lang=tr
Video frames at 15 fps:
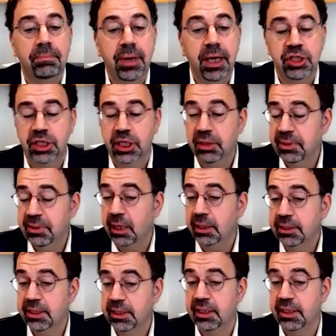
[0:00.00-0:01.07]

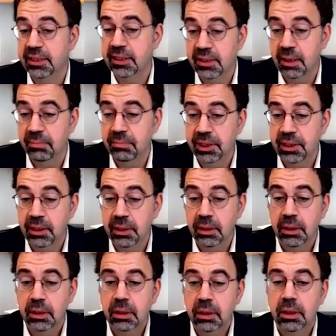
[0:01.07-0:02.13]
2005-2006 senesinden beri
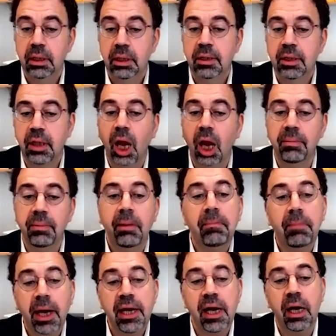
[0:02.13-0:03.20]

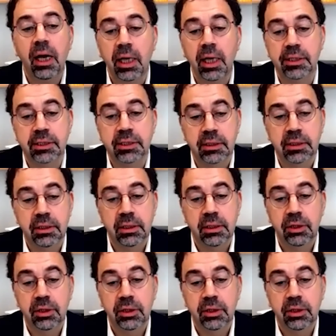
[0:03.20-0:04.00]
darbe bayağı az.